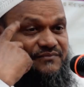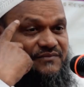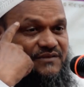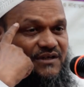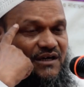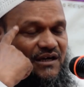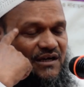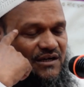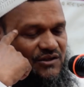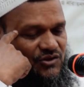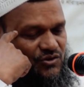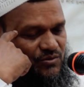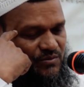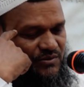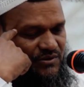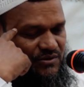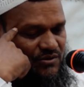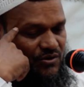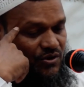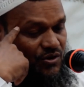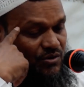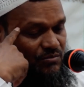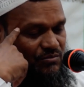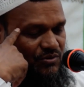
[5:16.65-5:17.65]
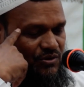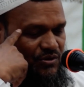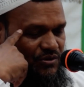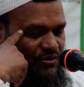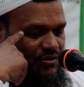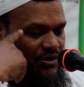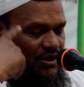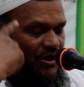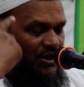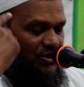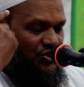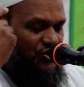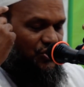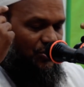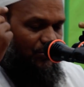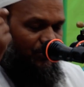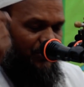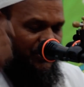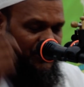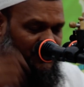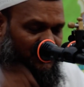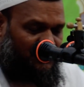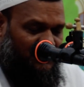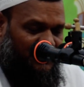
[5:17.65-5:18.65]
আল্লাহ তুমি রহম করো
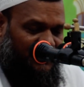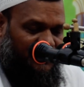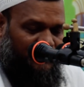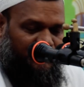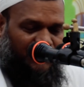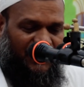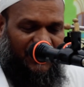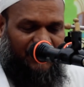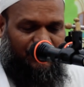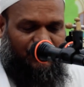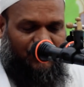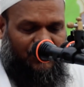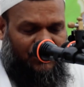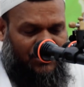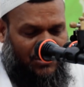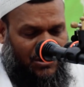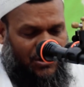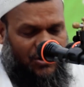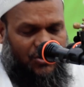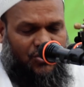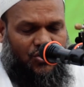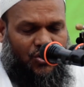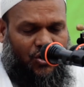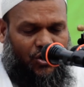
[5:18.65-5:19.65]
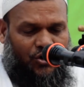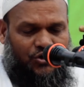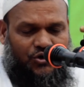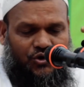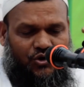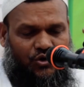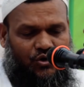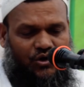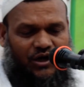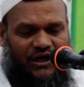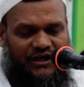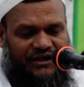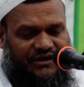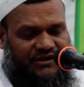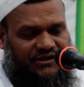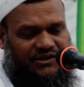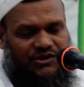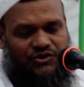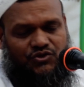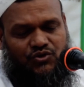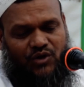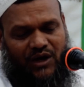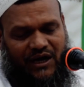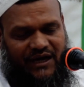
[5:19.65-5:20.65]
সম্মানিত দিনী ভাই বোন খণ্ডকালীন
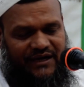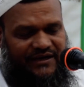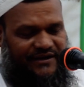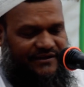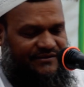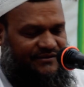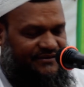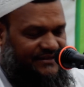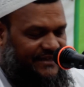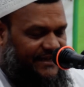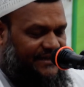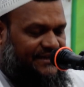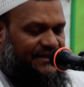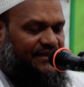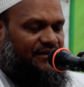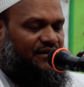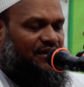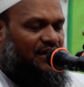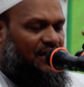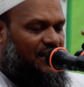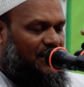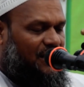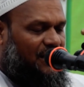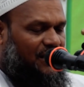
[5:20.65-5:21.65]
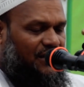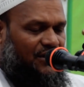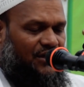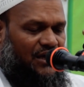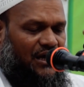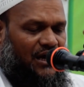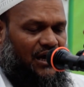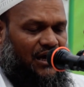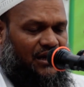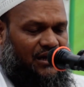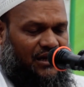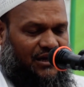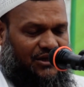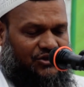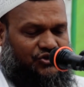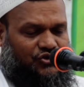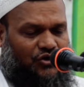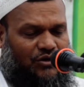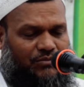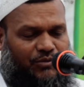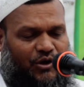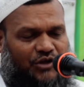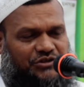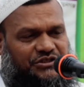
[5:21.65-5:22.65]
কিছু আয়াত দেখেন আল্লাহ
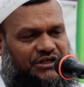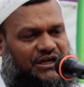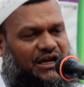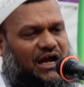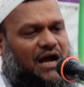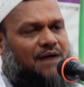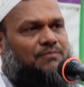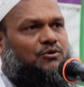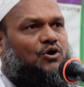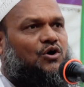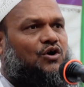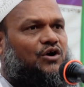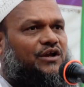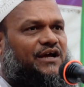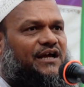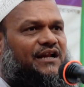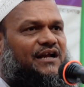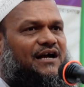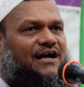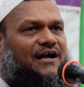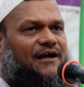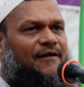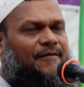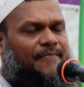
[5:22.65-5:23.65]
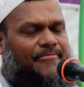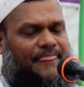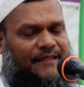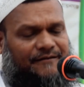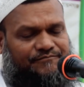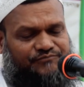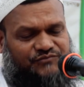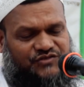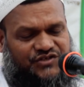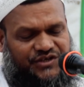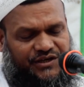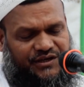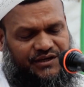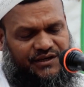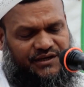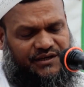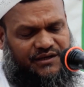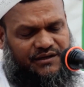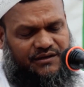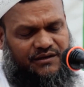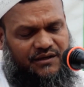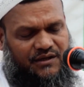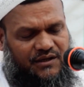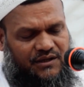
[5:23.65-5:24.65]
রসুল বলছেন আবহাওয়ারা যে
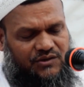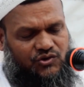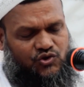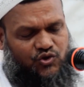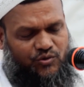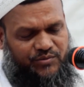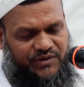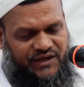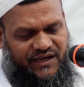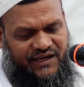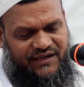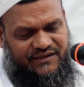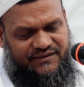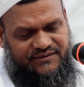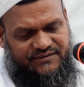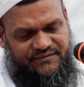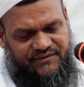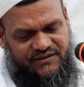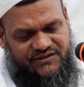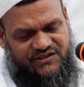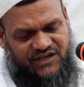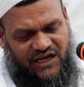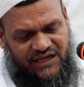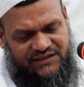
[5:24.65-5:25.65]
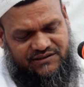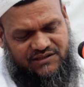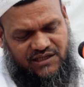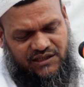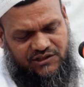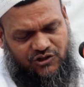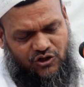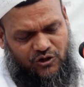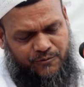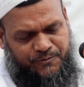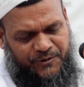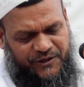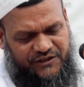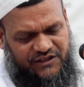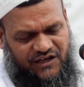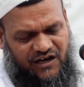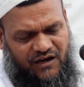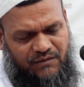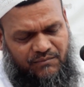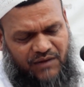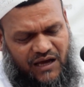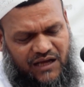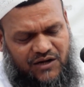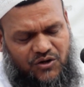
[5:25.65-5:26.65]
তুমি এই সাদকাতুল
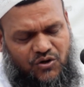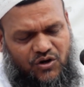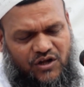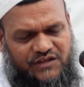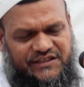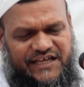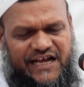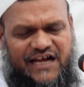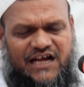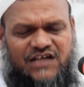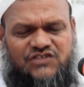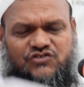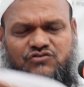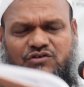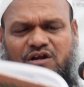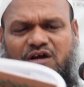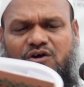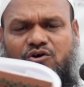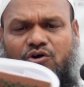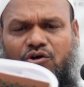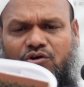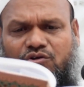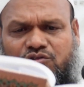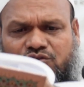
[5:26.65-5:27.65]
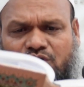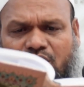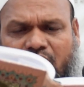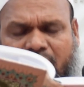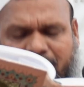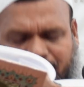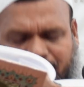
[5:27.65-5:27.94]
ফেতরের মালগুলো দেখাশোনা করো তো